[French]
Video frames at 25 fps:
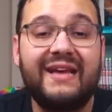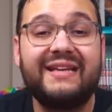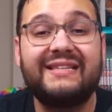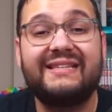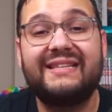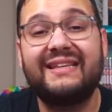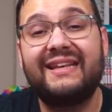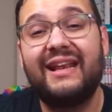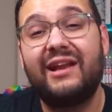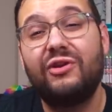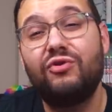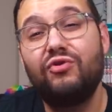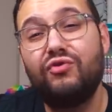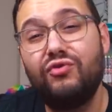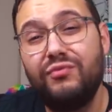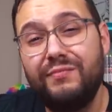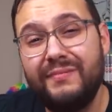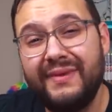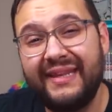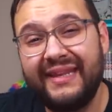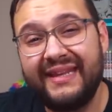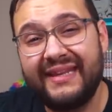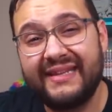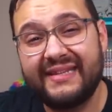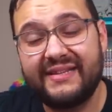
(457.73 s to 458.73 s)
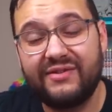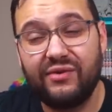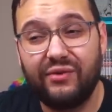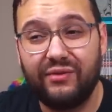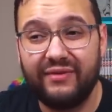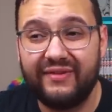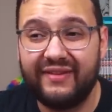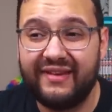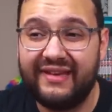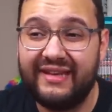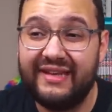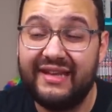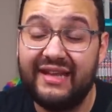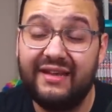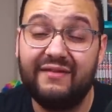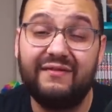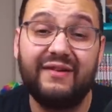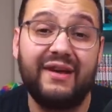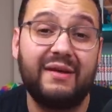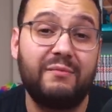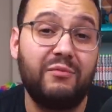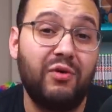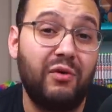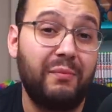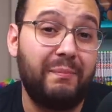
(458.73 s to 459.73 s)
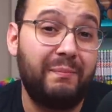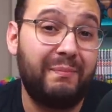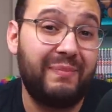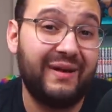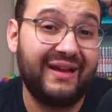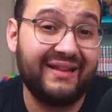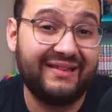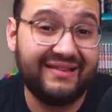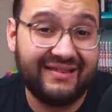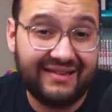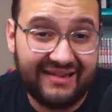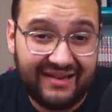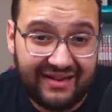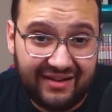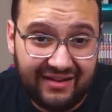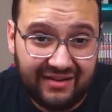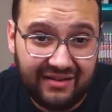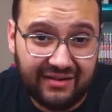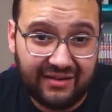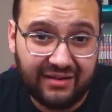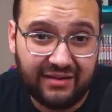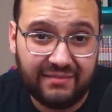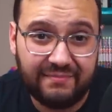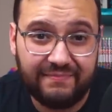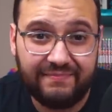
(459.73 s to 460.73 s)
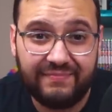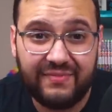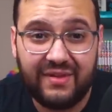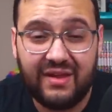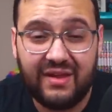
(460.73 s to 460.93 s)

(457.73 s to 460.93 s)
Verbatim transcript: c'est la luminescence qui n'est vraiment pas dingue.